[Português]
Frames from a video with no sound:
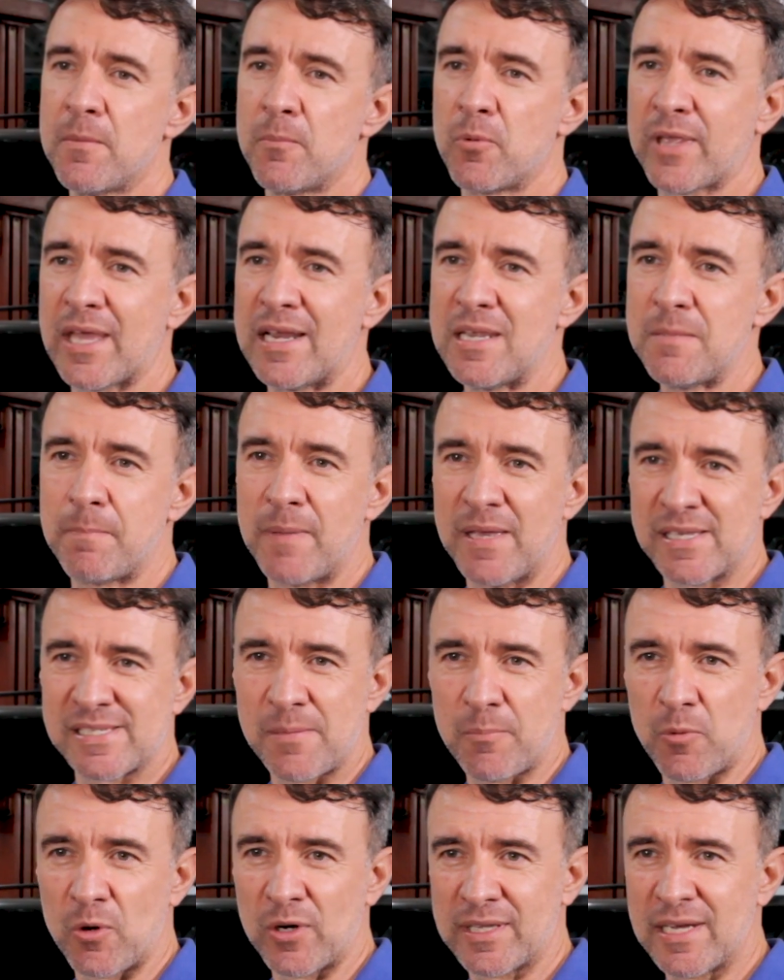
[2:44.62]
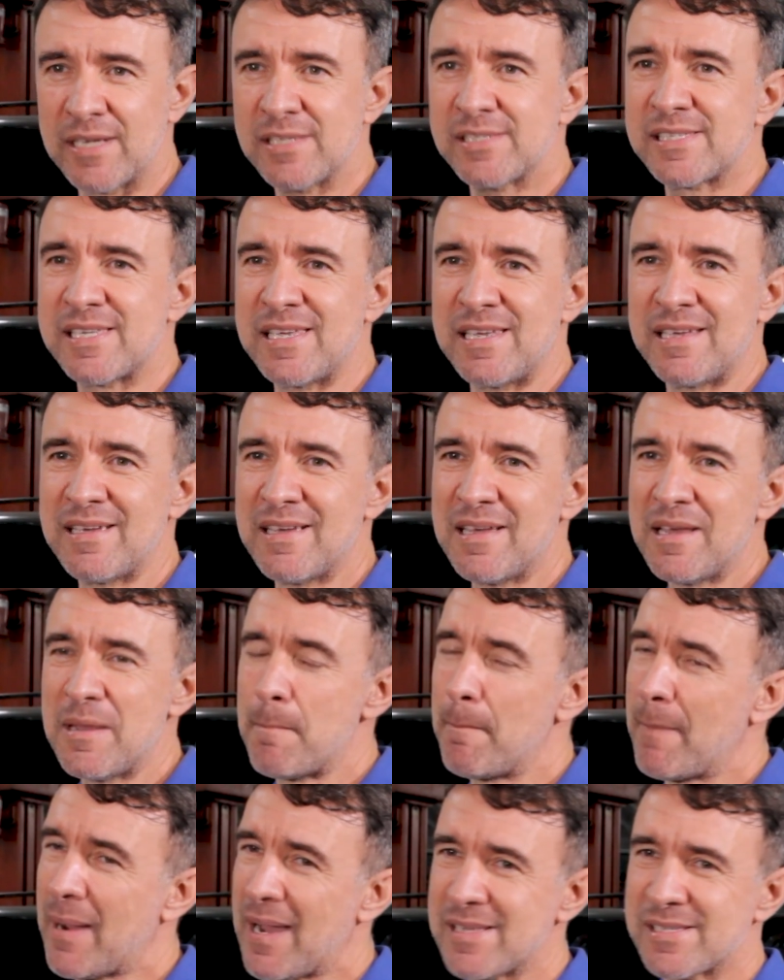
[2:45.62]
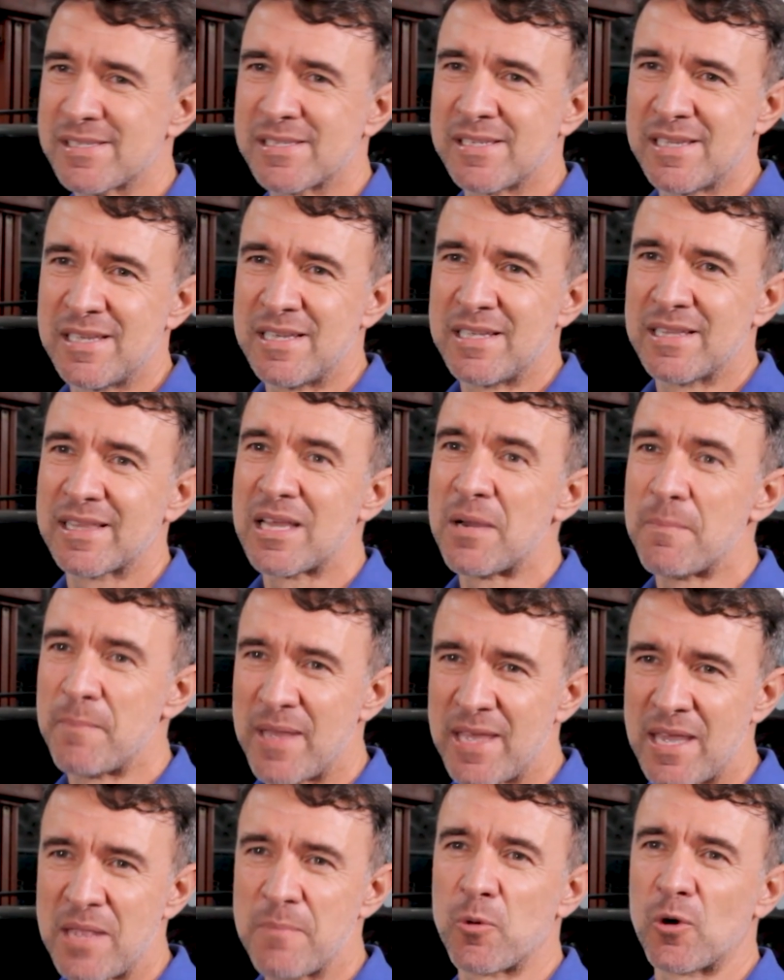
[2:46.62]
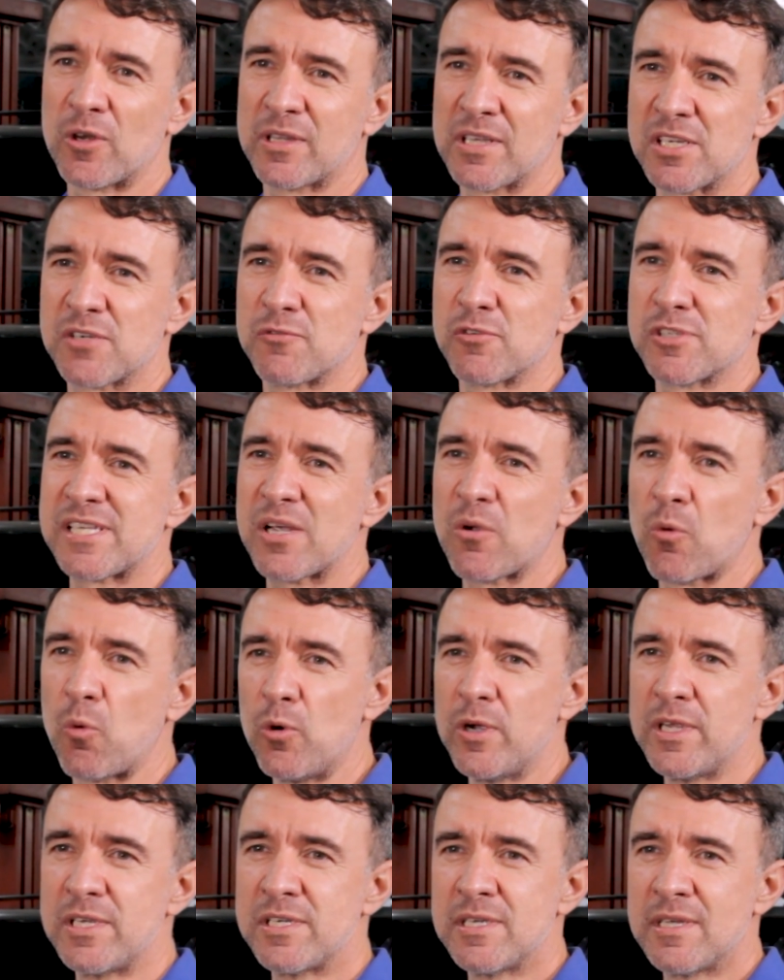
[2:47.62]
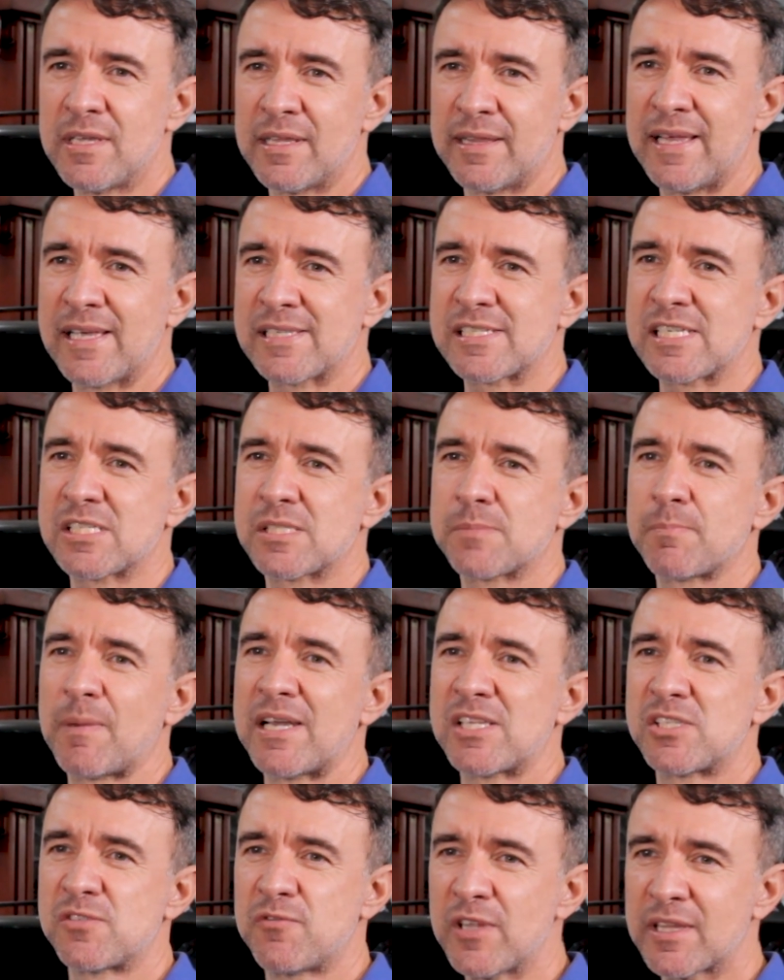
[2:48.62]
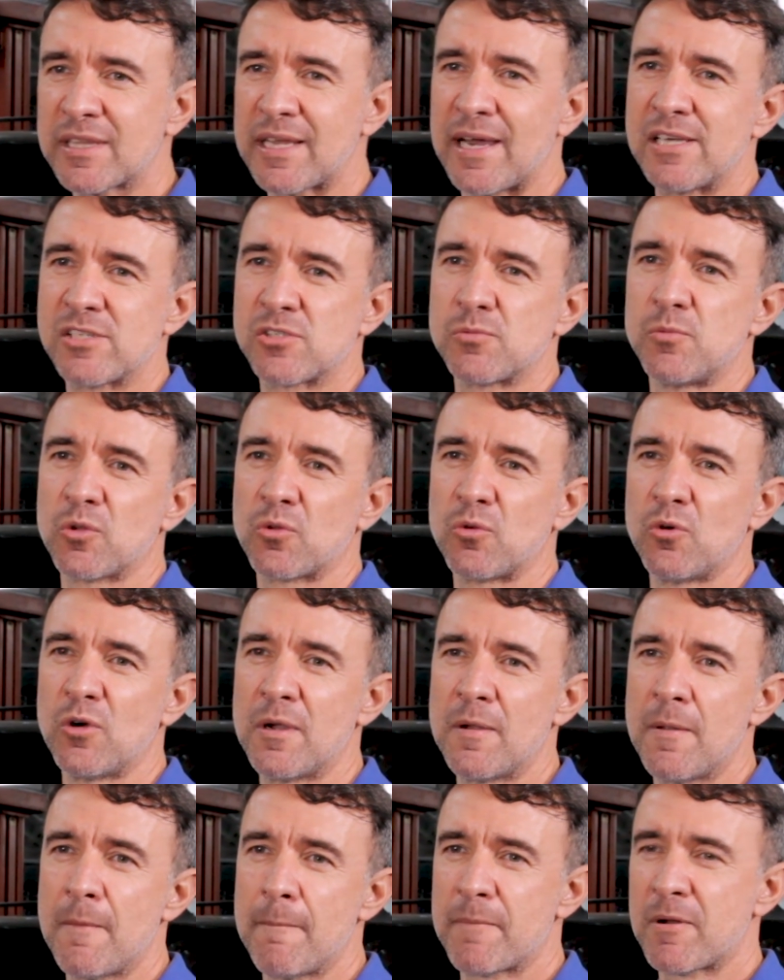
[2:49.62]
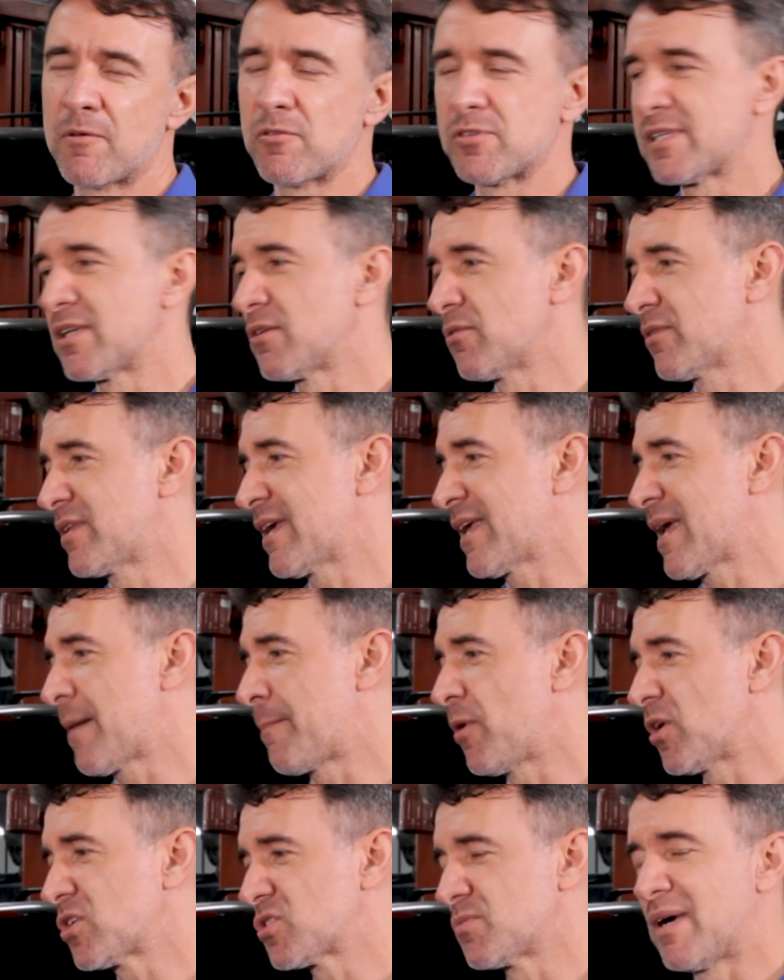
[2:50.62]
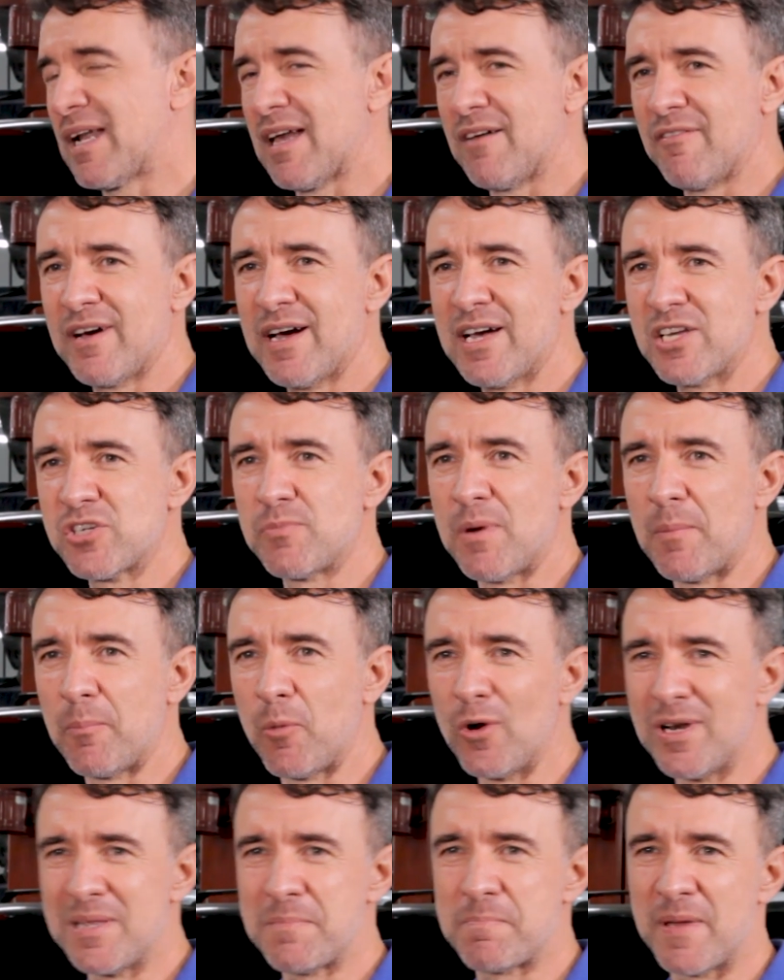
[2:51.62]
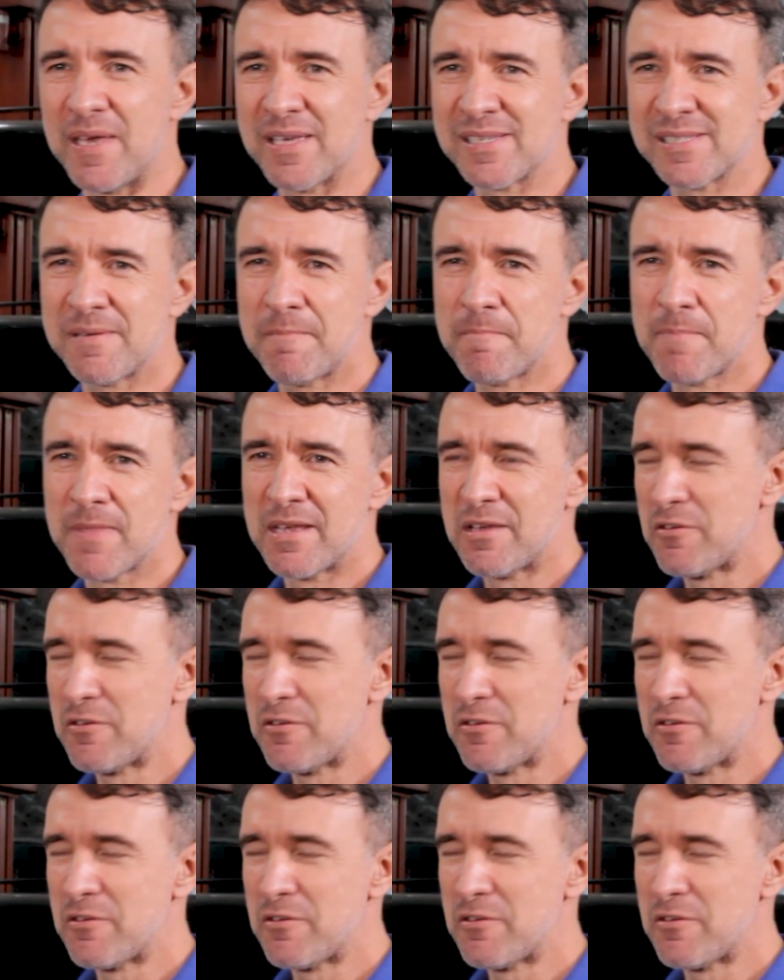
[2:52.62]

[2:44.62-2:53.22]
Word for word: porque a limpeza é importante, sim, mas também é importante que você cuide dessas partes vitais do motor para você não ter que, após uma lavagem, uma boa limpeza,